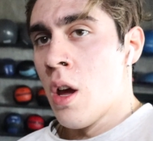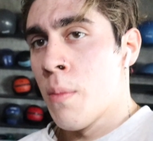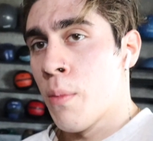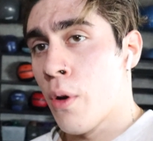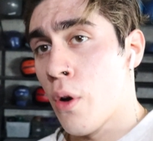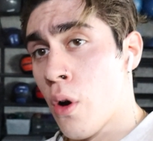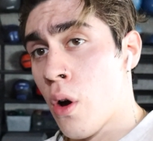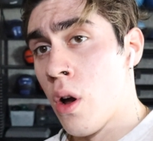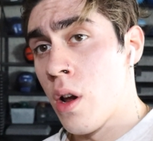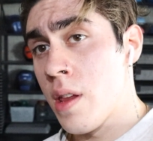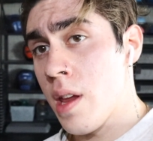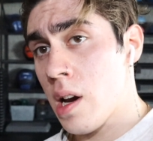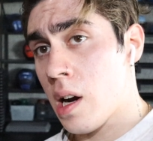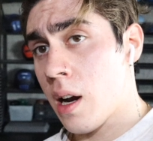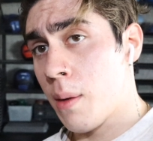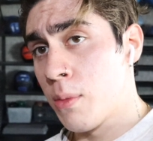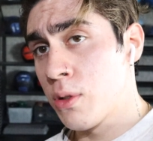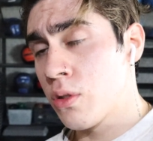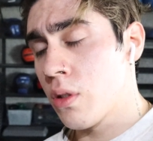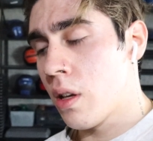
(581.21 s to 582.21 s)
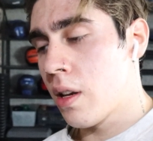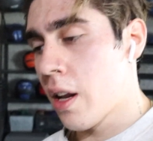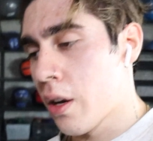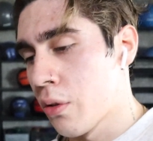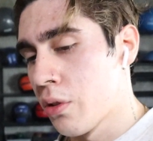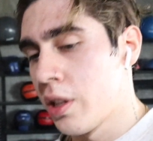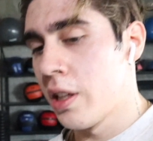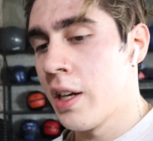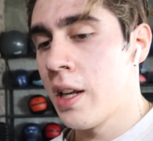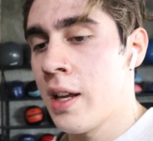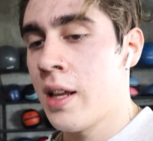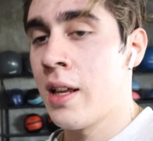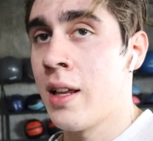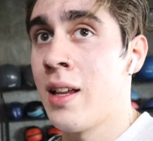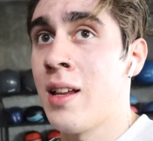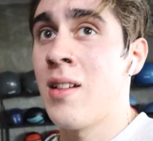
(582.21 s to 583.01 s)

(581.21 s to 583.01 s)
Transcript: Bueno, ya acabamos toda la rutina.